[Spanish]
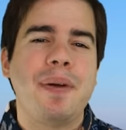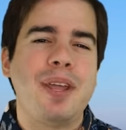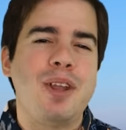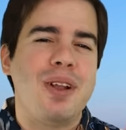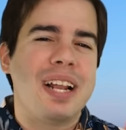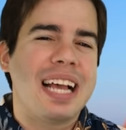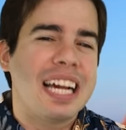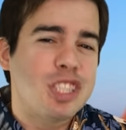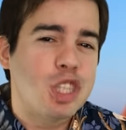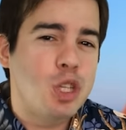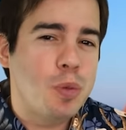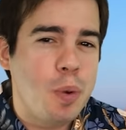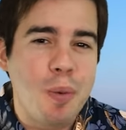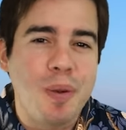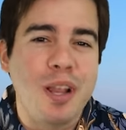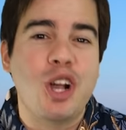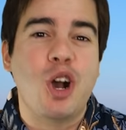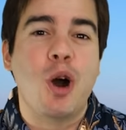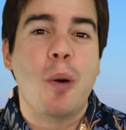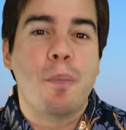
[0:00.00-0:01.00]
pero el gasto
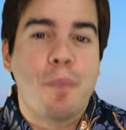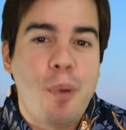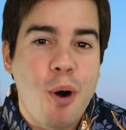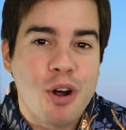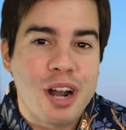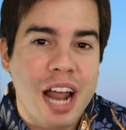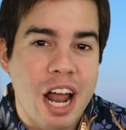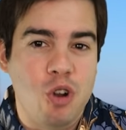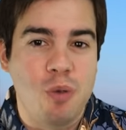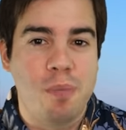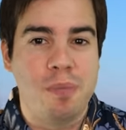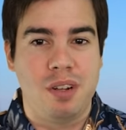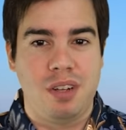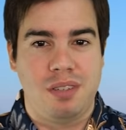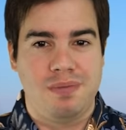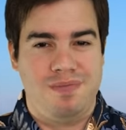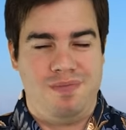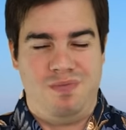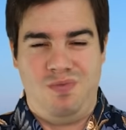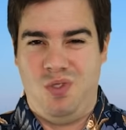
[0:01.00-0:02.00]
público por
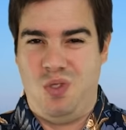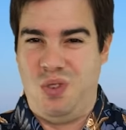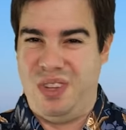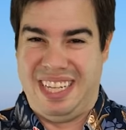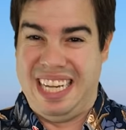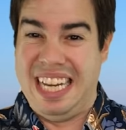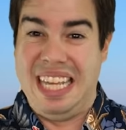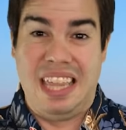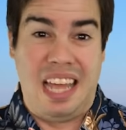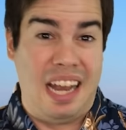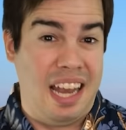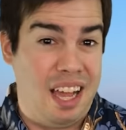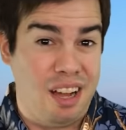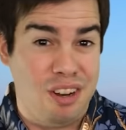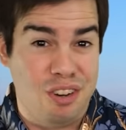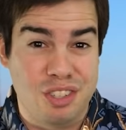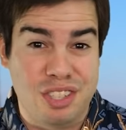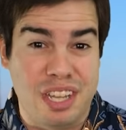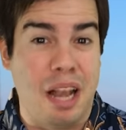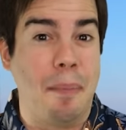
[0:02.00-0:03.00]
alumno no es ni de
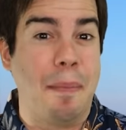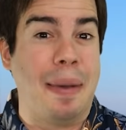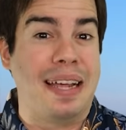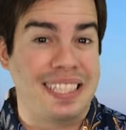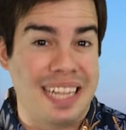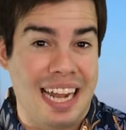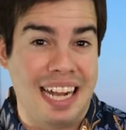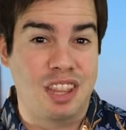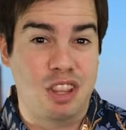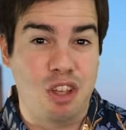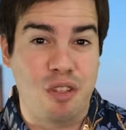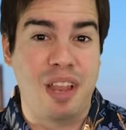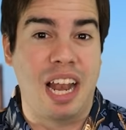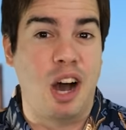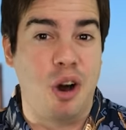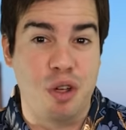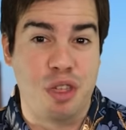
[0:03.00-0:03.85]
lejos el más alto de la